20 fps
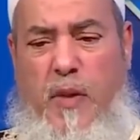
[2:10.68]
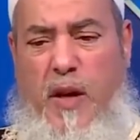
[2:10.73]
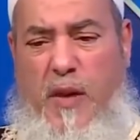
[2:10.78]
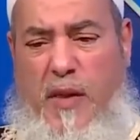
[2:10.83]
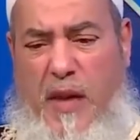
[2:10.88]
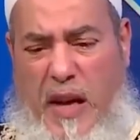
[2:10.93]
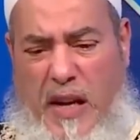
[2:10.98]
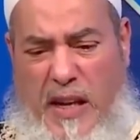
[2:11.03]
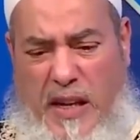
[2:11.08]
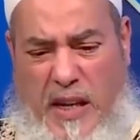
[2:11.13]

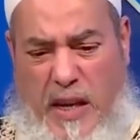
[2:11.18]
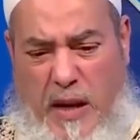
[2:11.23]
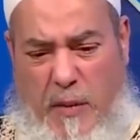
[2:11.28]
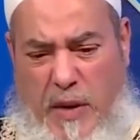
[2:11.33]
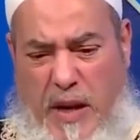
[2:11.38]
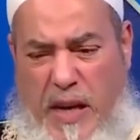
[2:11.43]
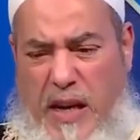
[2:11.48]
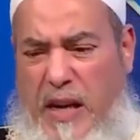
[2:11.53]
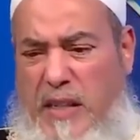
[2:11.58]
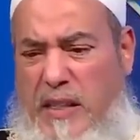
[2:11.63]
ذلك
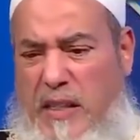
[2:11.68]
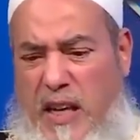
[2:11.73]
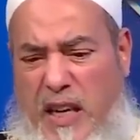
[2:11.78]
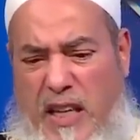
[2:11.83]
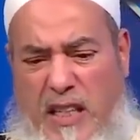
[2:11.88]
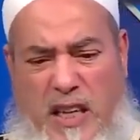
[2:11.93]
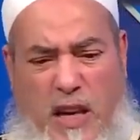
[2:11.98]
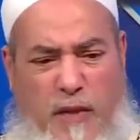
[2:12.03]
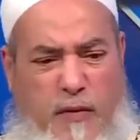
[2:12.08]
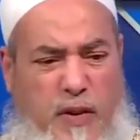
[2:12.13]
المقر
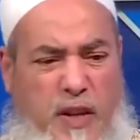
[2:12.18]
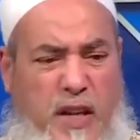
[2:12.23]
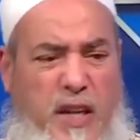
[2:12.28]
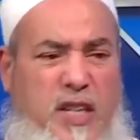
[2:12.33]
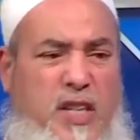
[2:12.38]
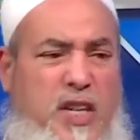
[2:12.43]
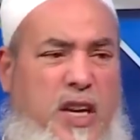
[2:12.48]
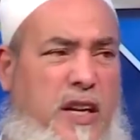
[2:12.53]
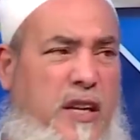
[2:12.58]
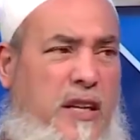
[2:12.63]
ليس
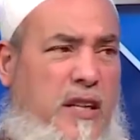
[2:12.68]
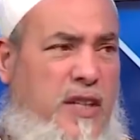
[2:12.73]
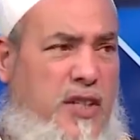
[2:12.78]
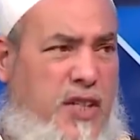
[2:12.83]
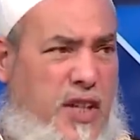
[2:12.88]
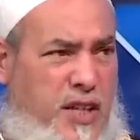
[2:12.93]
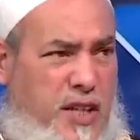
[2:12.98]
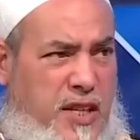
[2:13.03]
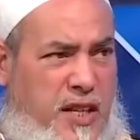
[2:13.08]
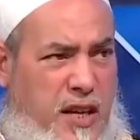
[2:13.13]
فيه شيء
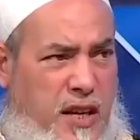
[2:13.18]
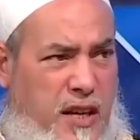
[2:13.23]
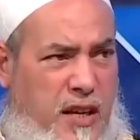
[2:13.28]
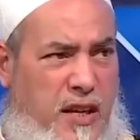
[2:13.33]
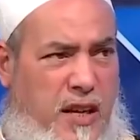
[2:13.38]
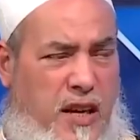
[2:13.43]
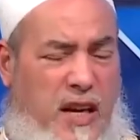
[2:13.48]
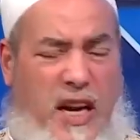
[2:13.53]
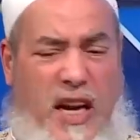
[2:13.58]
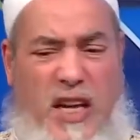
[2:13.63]

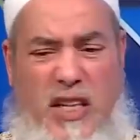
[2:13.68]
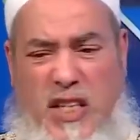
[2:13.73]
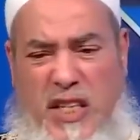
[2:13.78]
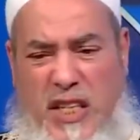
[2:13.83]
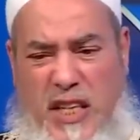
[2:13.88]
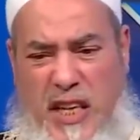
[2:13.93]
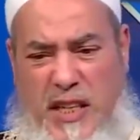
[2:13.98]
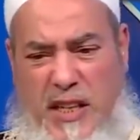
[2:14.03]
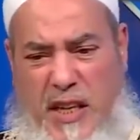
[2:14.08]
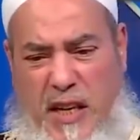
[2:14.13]
جدي الحاج
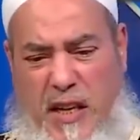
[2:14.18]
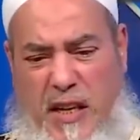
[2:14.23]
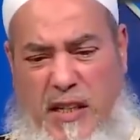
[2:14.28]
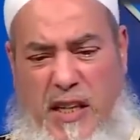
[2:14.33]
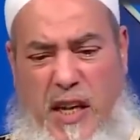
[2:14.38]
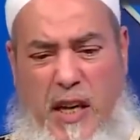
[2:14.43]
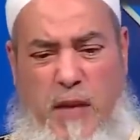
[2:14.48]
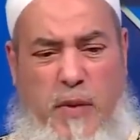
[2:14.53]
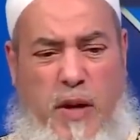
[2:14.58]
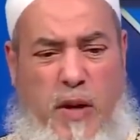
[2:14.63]
صادق
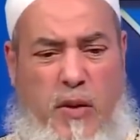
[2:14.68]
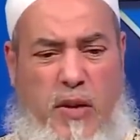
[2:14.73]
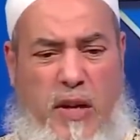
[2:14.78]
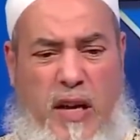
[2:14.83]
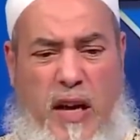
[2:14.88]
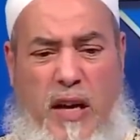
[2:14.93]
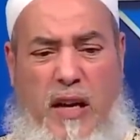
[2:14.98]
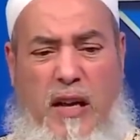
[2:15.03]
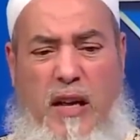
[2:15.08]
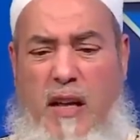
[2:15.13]
رحمه
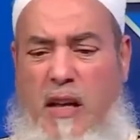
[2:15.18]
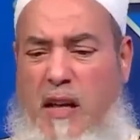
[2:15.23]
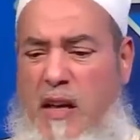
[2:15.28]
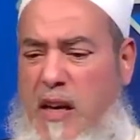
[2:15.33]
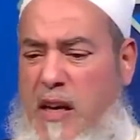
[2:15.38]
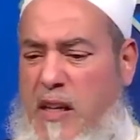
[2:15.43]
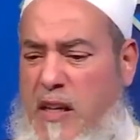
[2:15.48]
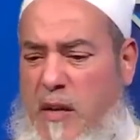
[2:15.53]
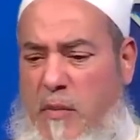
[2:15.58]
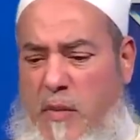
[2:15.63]
الله
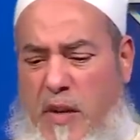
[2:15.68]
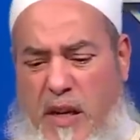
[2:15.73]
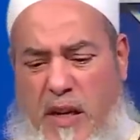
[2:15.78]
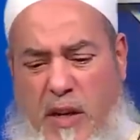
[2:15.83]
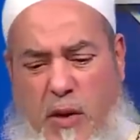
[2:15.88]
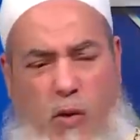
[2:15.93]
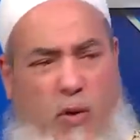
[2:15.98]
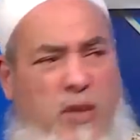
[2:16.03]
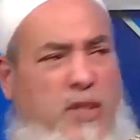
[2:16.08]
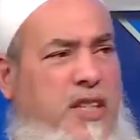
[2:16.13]
خدم
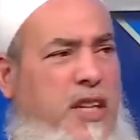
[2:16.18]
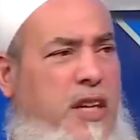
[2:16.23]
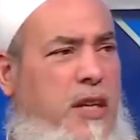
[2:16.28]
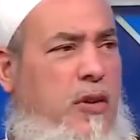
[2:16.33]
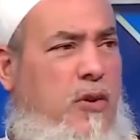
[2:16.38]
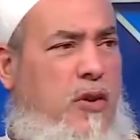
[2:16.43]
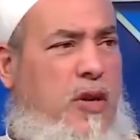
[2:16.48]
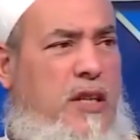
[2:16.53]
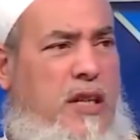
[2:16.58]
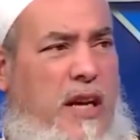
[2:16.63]
لي كرسي
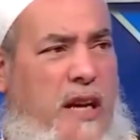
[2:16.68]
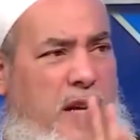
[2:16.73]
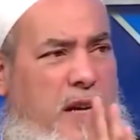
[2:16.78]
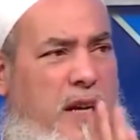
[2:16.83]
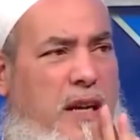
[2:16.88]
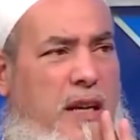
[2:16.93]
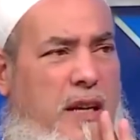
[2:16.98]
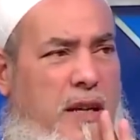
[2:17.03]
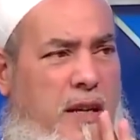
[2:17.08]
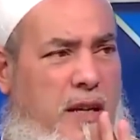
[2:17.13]
نقعد
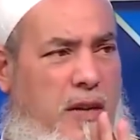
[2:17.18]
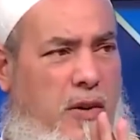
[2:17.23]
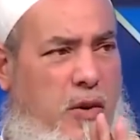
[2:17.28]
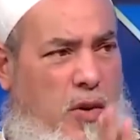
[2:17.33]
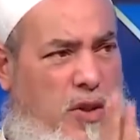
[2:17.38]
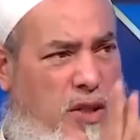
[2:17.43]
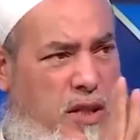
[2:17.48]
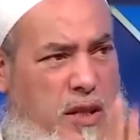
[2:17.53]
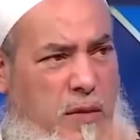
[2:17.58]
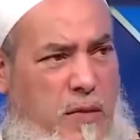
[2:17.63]
عليه
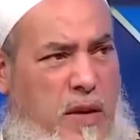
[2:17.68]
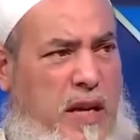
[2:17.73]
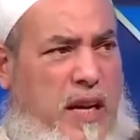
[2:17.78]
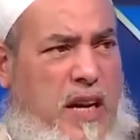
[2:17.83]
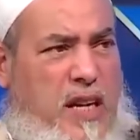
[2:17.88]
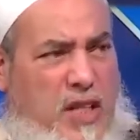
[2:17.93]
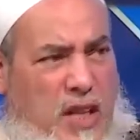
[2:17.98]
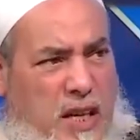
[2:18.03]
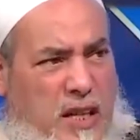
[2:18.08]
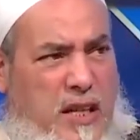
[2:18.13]
كرسي ما
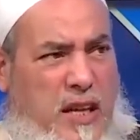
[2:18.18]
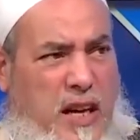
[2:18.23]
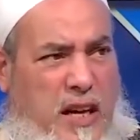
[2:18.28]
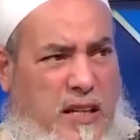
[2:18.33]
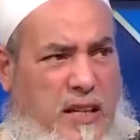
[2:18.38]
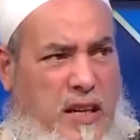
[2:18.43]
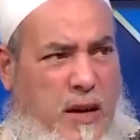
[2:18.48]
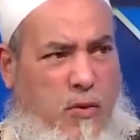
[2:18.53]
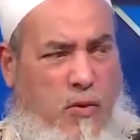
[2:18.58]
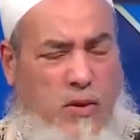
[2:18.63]
كاش عندي
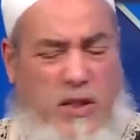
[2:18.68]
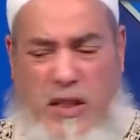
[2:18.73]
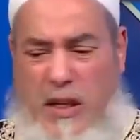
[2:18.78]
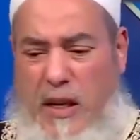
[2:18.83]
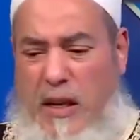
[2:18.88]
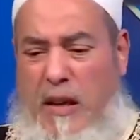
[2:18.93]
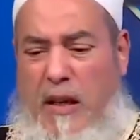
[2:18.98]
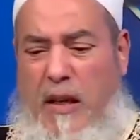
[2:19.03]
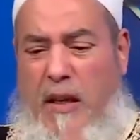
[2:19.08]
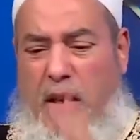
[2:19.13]
حتى كرسي